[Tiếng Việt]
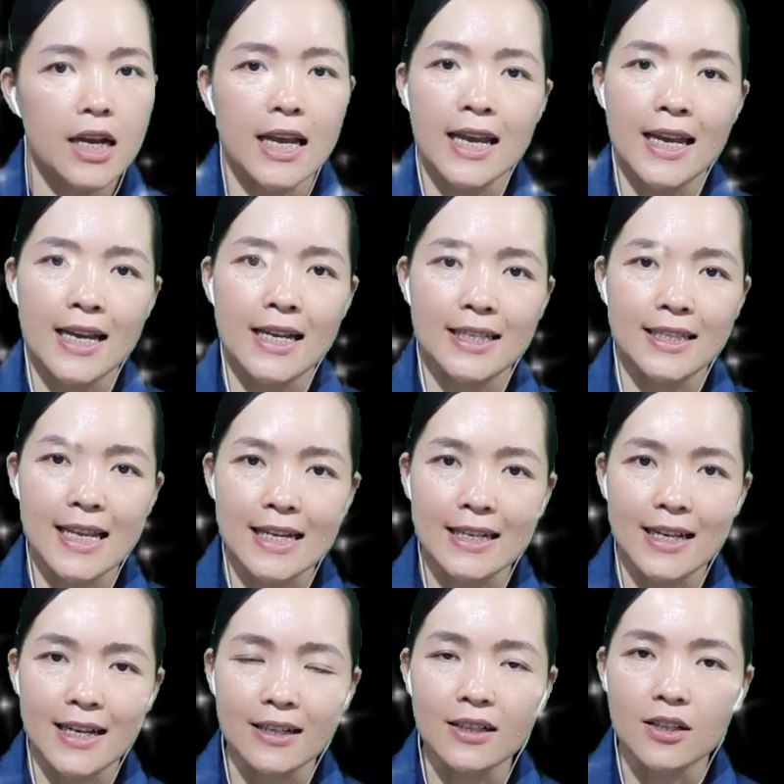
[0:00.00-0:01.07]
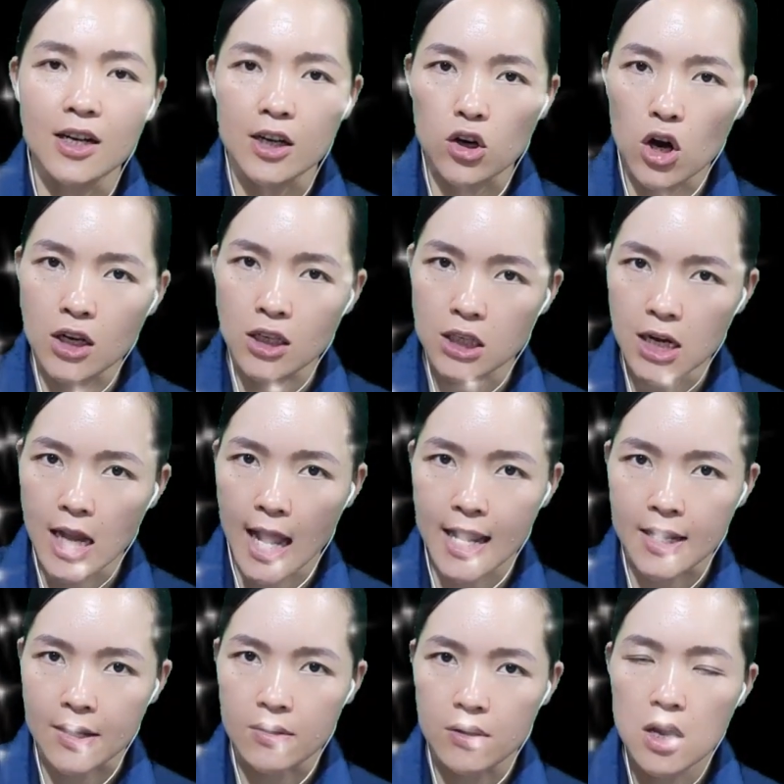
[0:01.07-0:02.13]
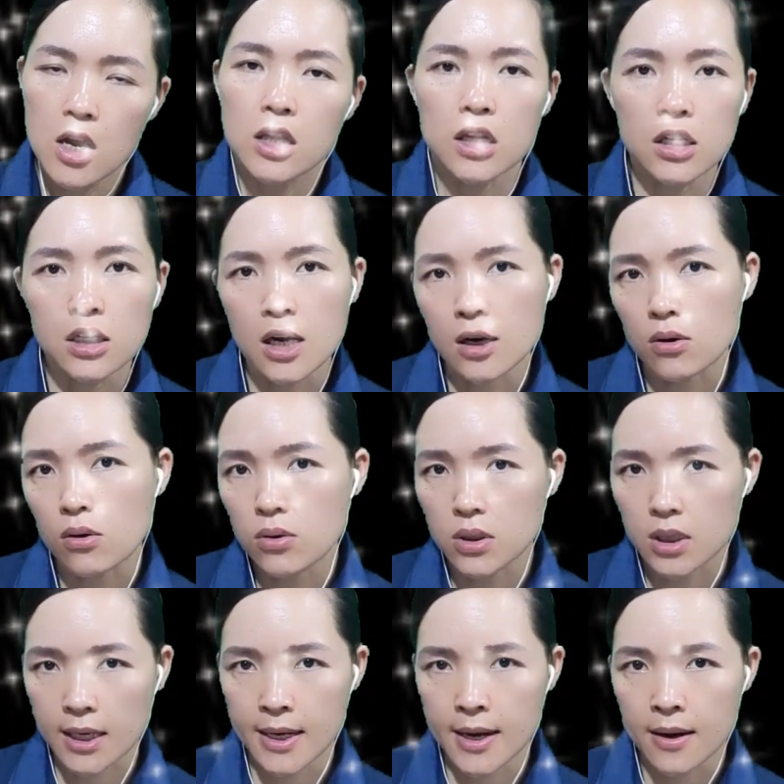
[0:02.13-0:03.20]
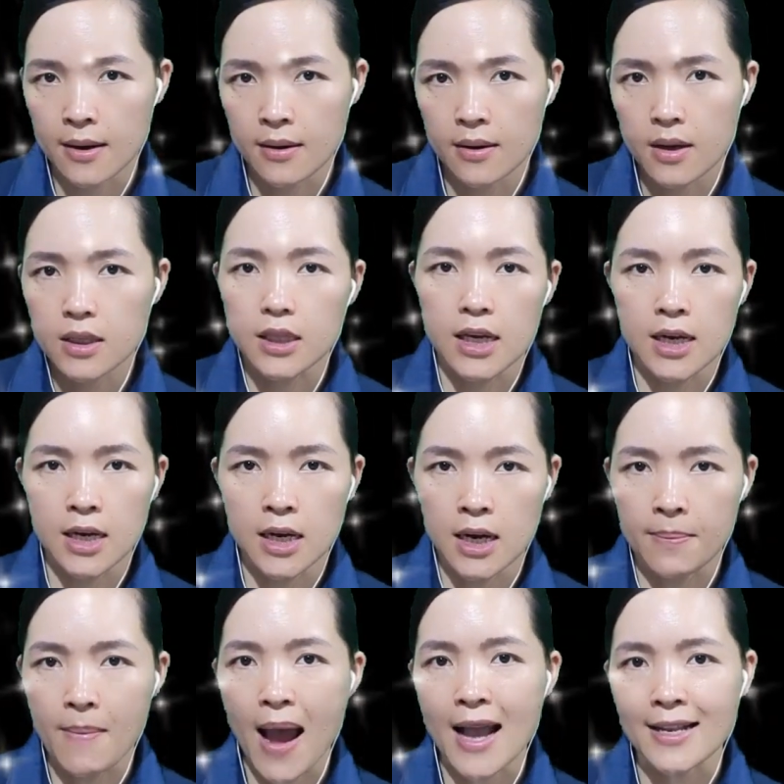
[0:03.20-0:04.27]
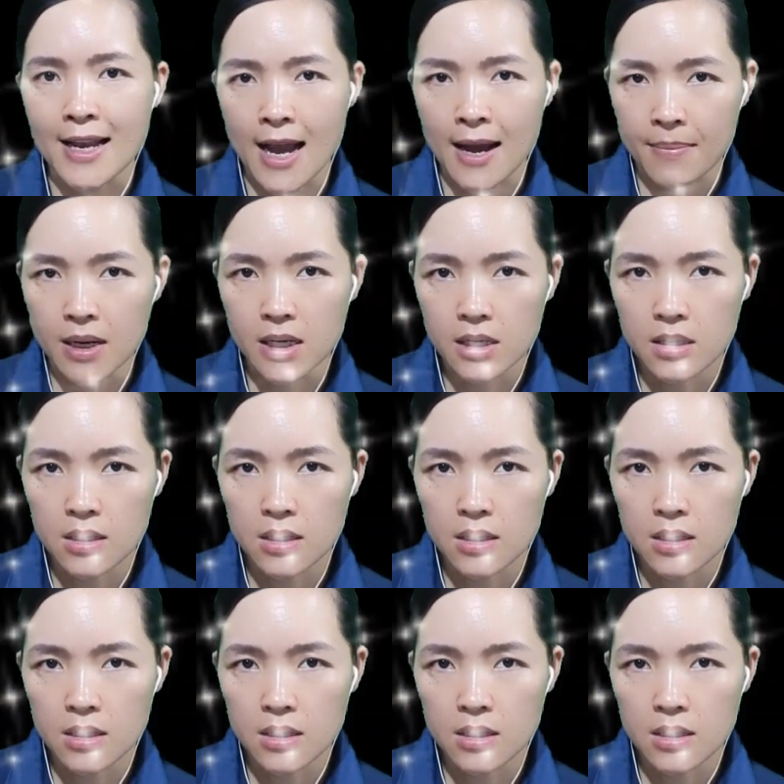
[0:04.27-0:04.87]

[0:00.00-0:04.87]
Khi sinh đến người con thứ hai, tức là cô Thìa, thì bà nhà mất.